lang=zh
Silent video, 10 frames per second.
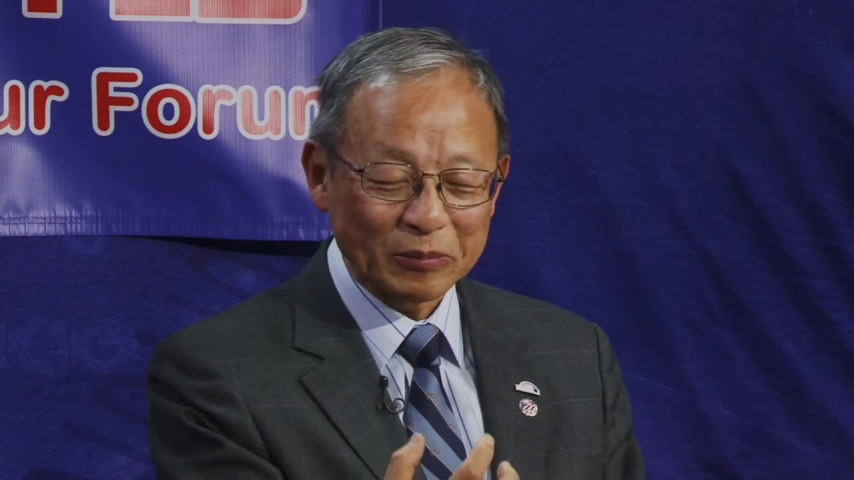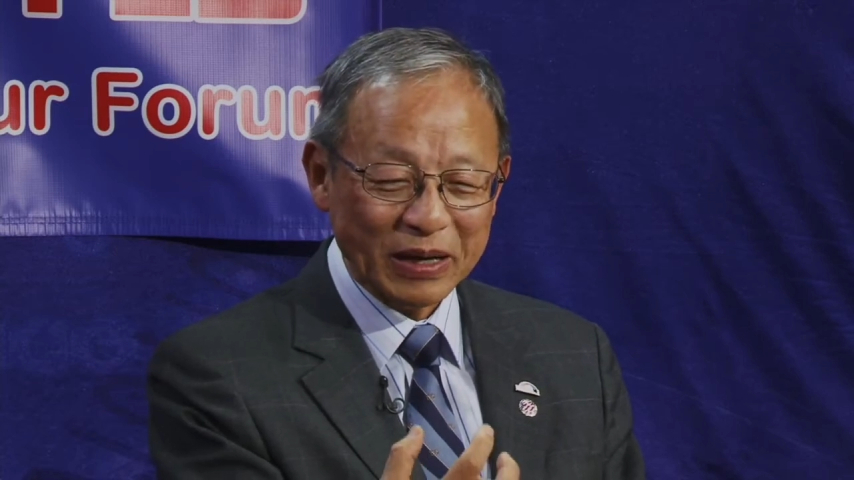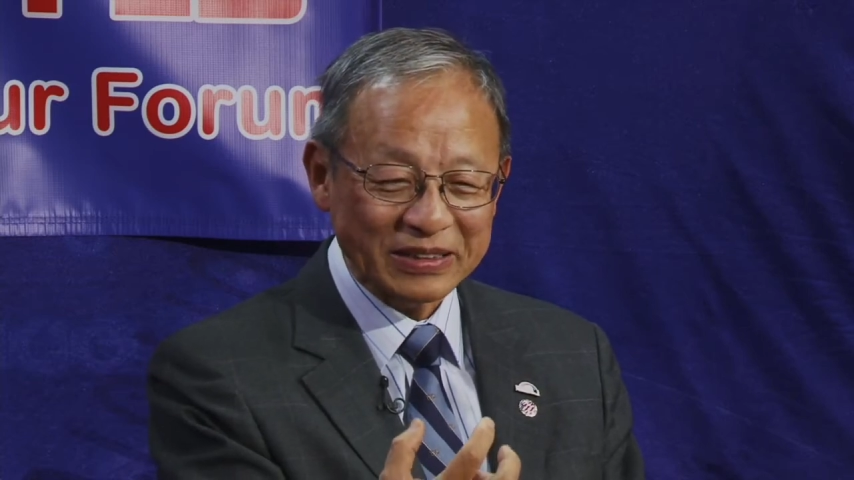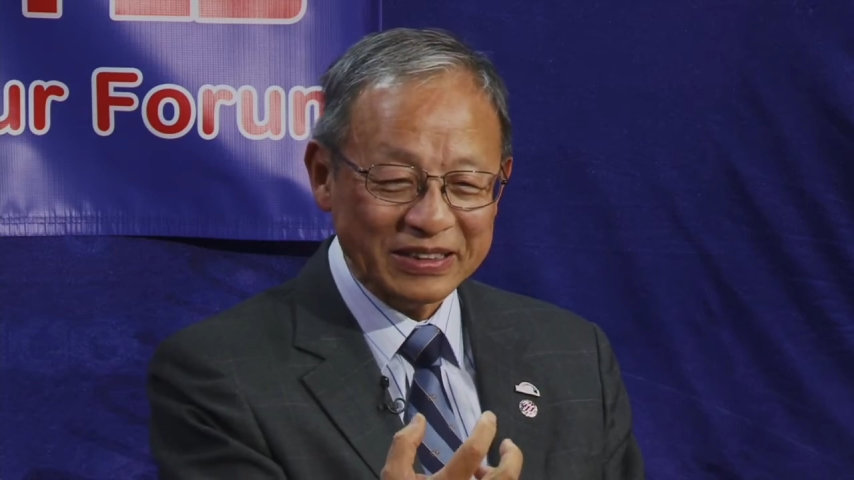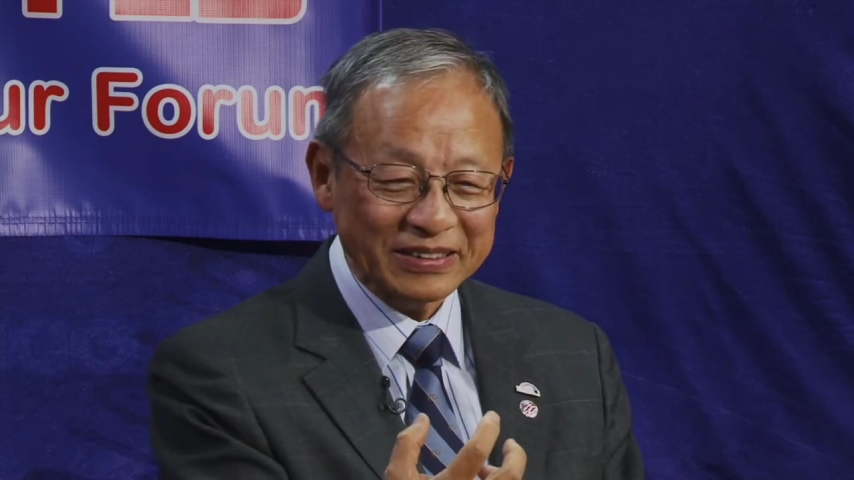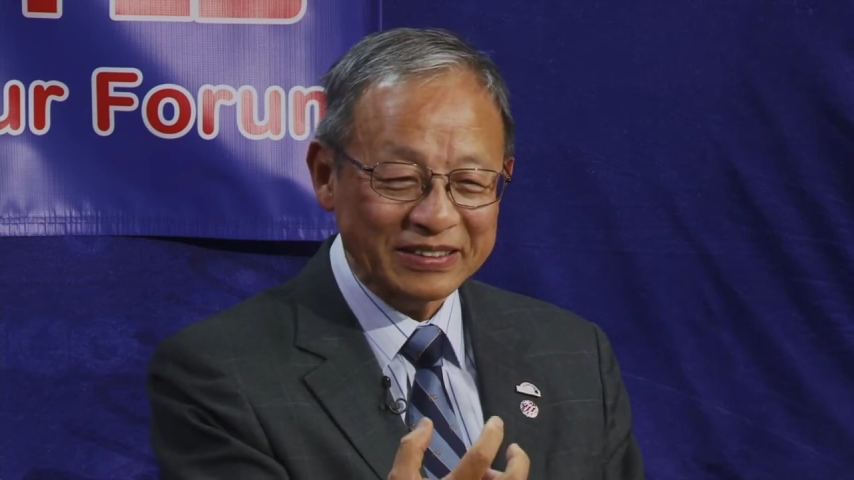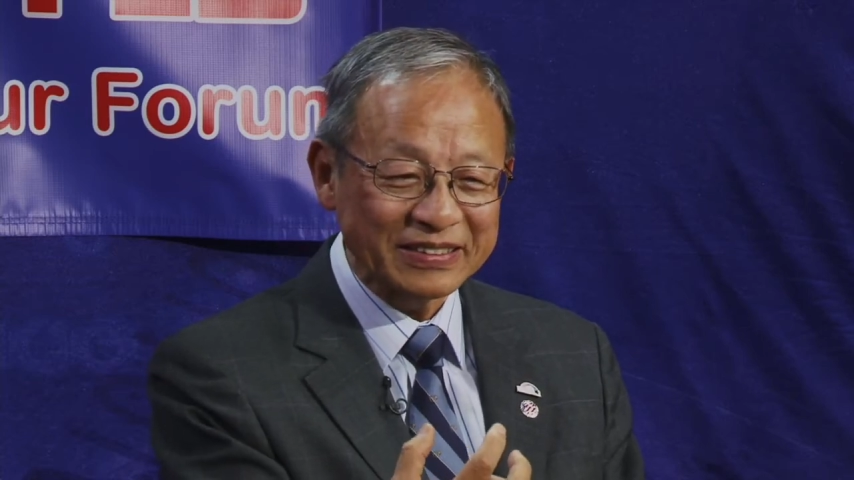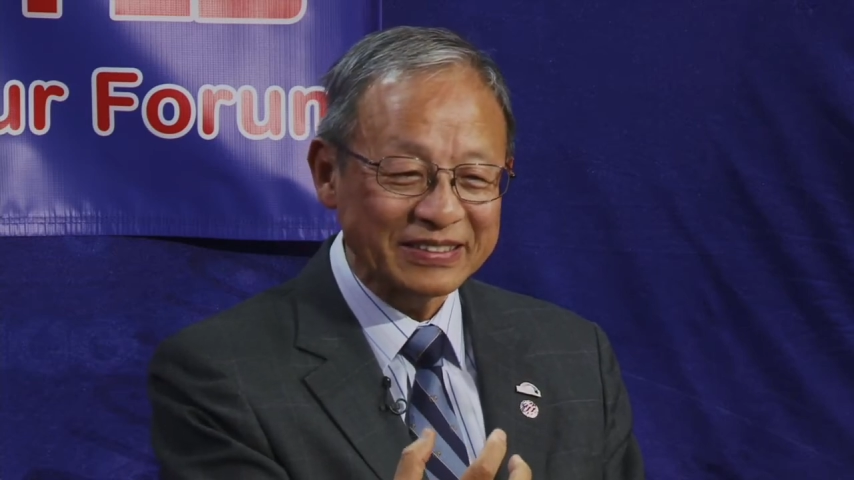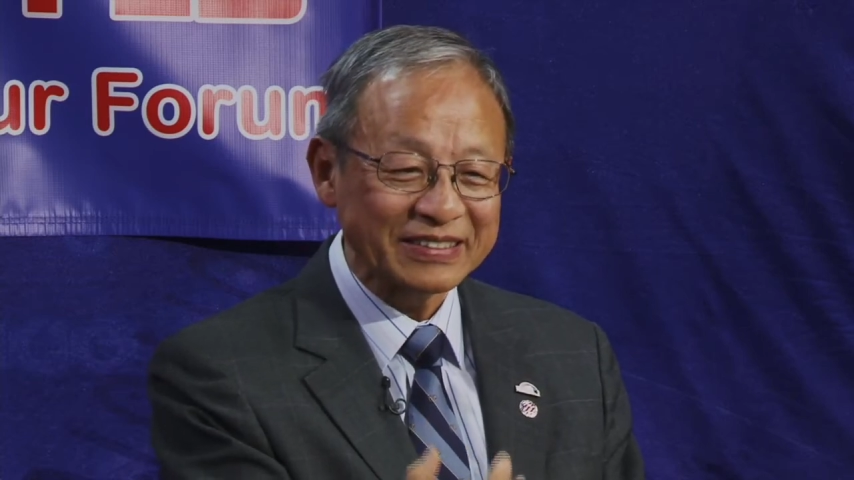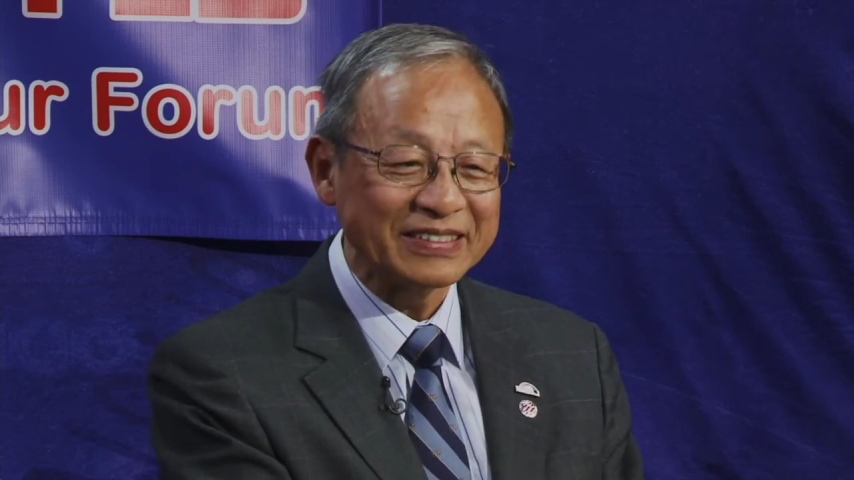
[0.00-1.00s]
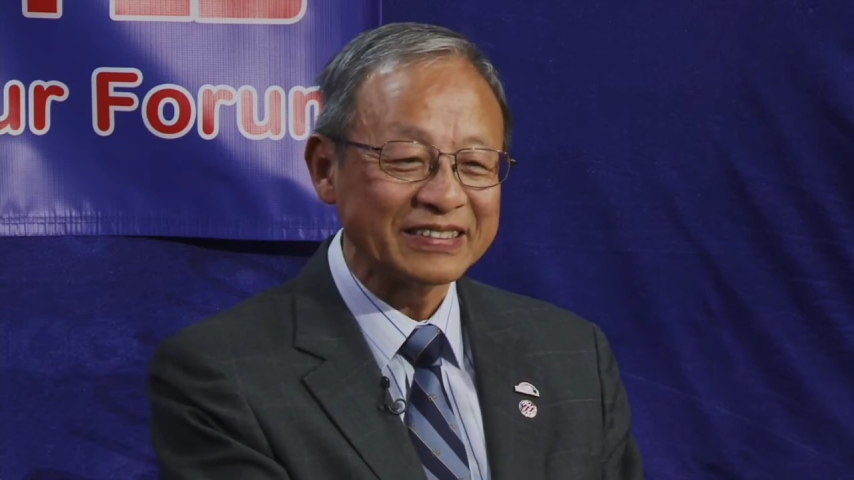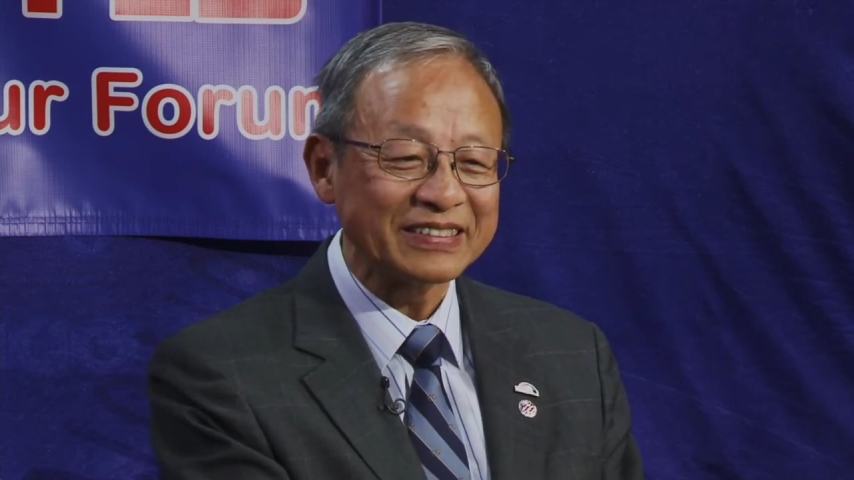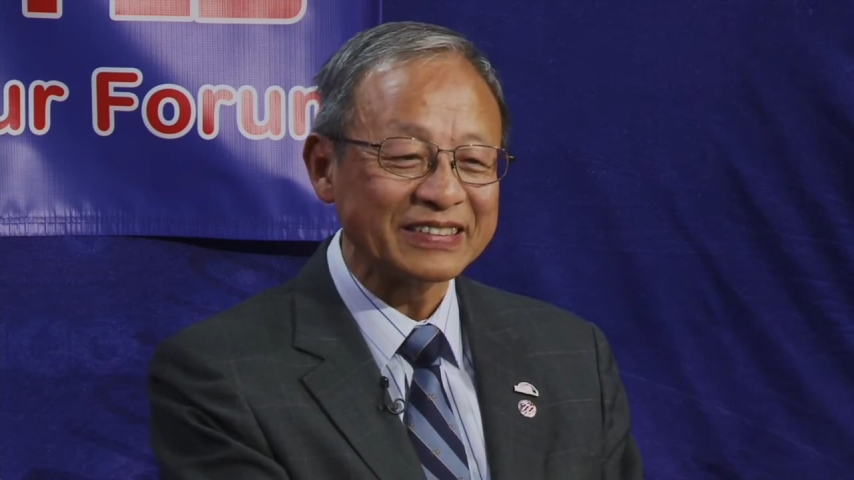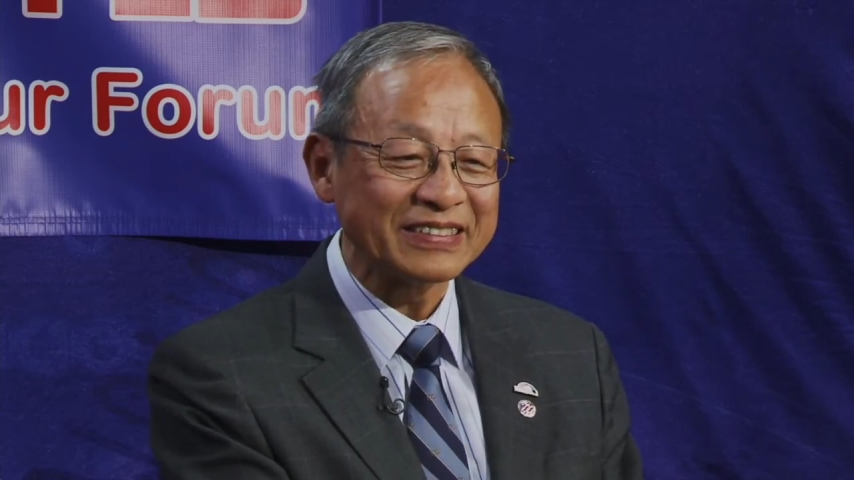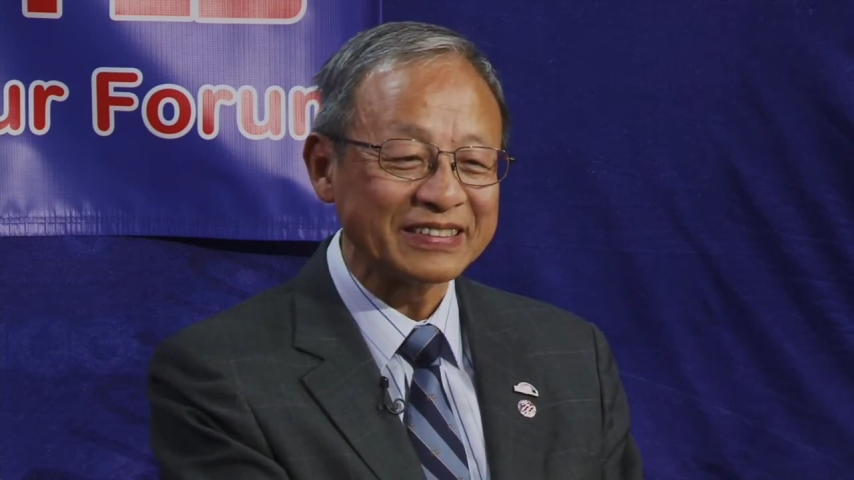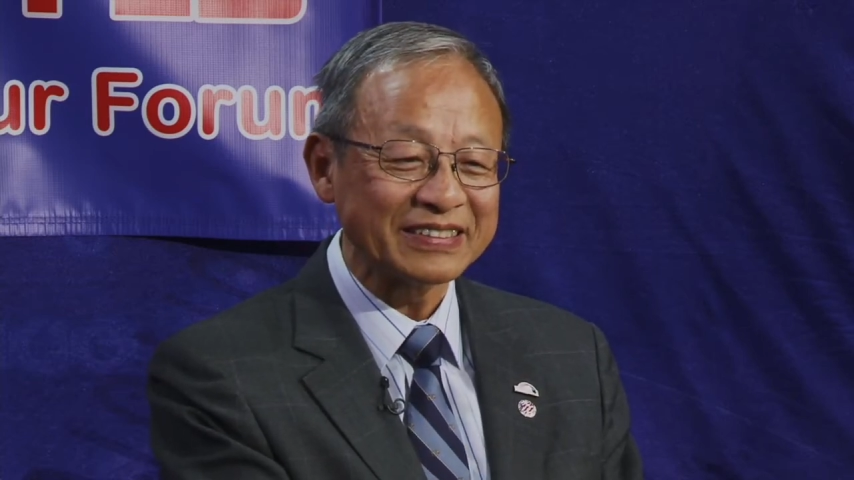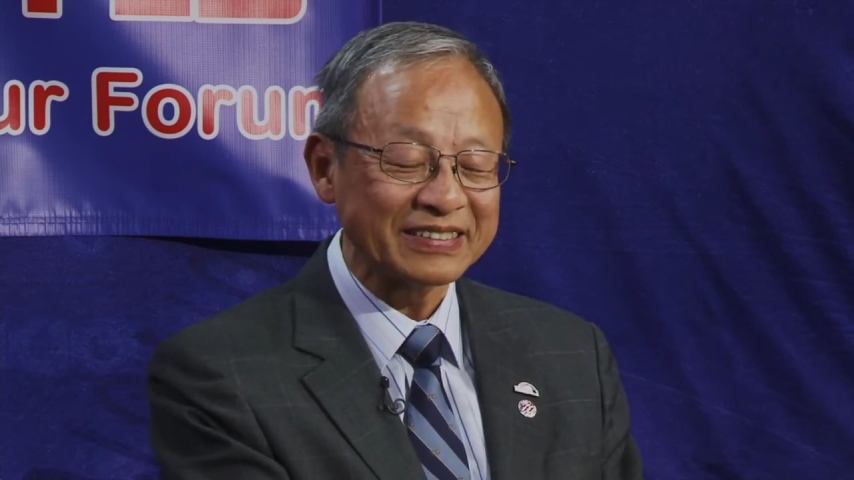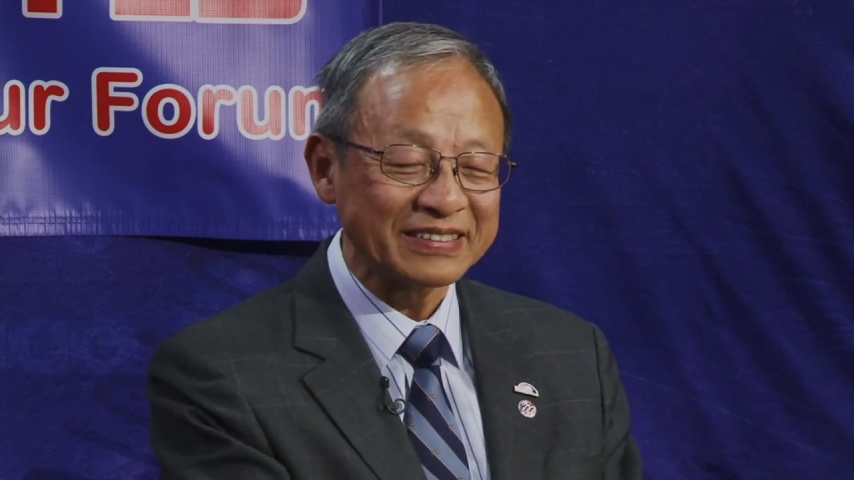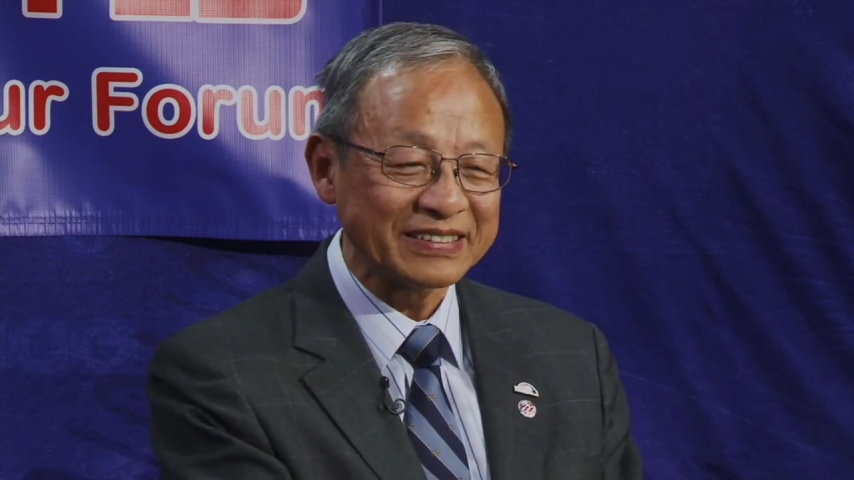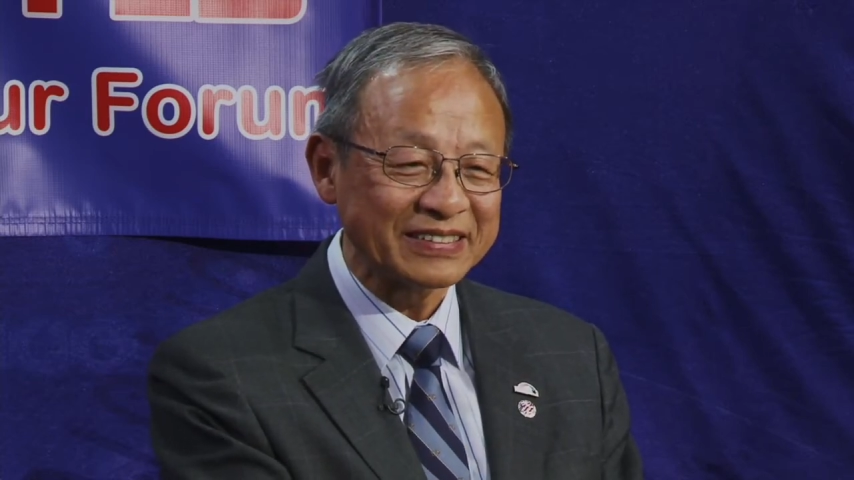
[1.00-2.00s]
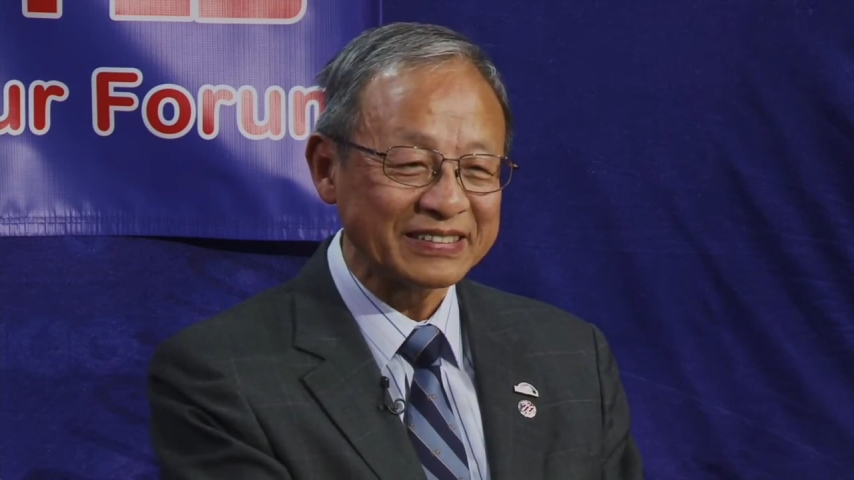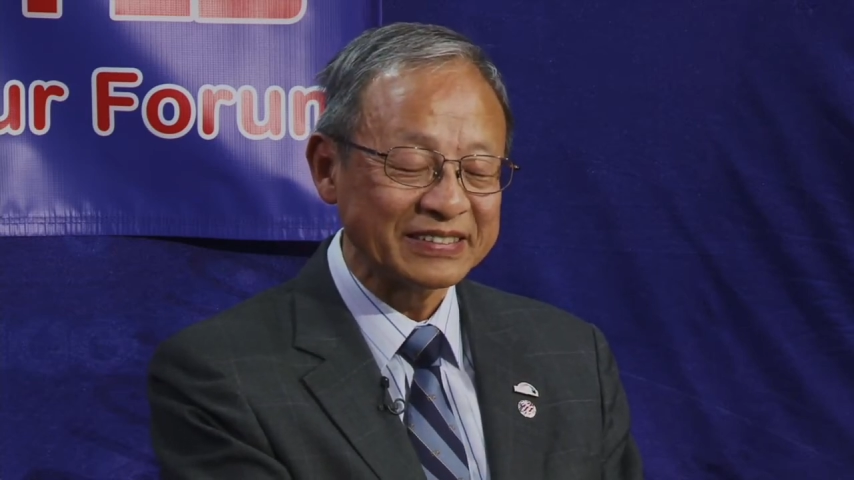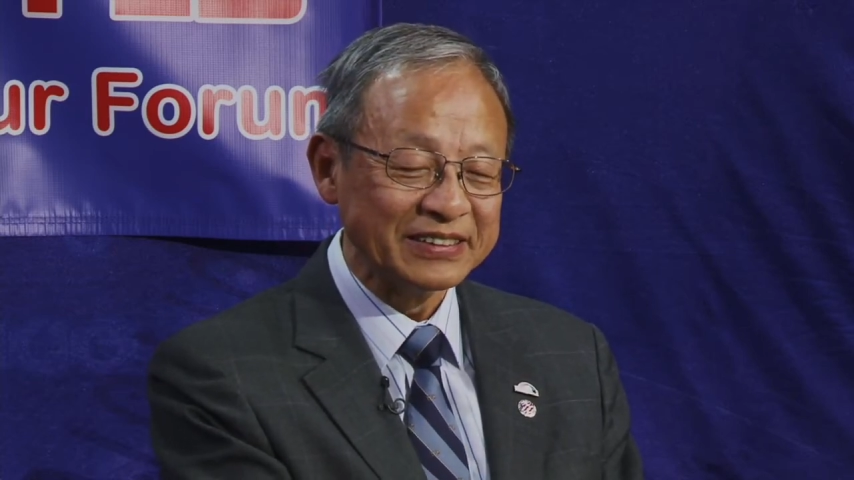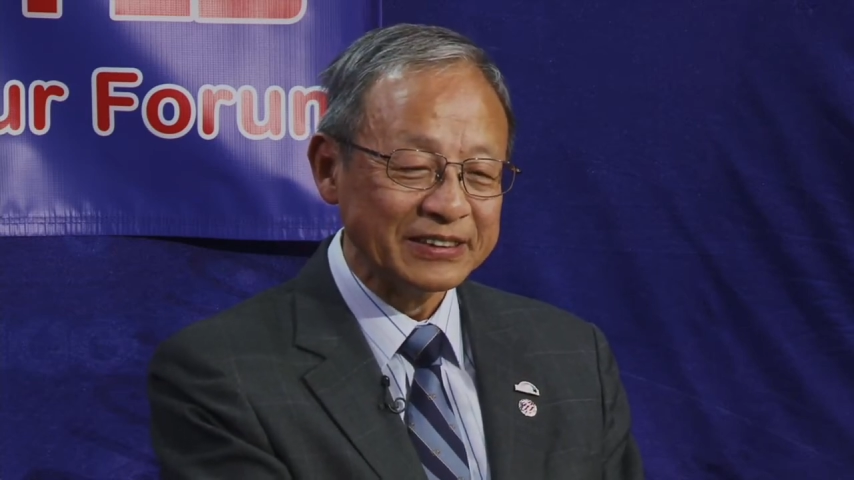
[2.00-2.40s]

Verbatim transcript: 把新的这个